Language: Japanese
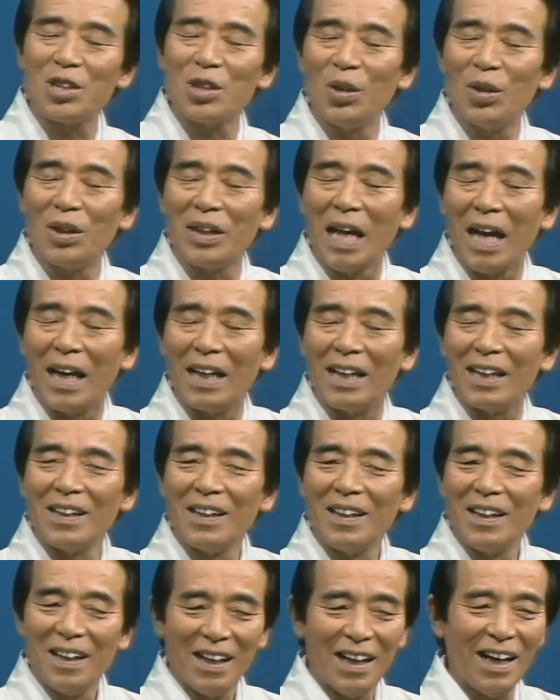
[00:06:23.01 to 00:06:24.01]
表現
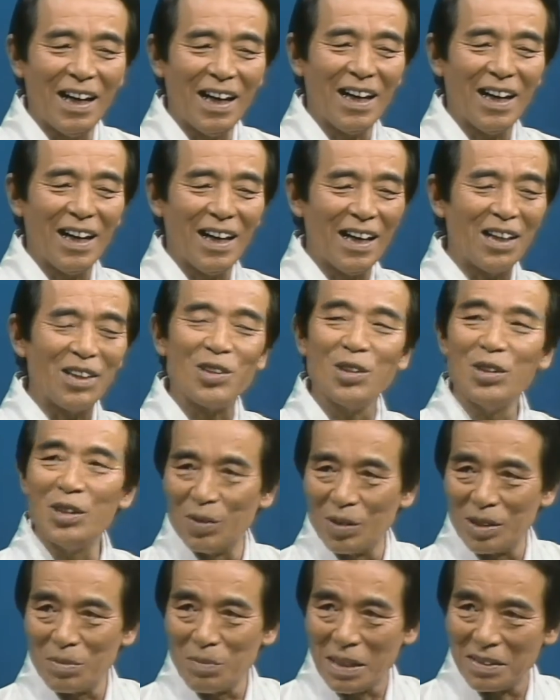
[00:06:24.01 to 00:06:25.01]
えー、
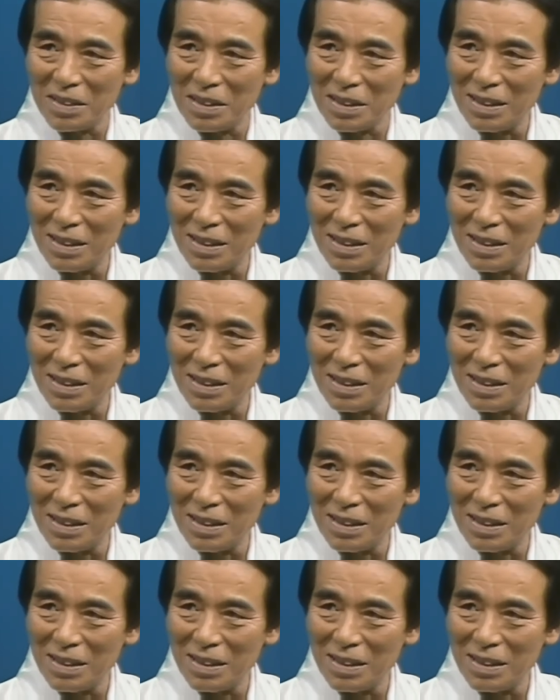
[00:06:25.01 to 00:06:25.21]
チューニングします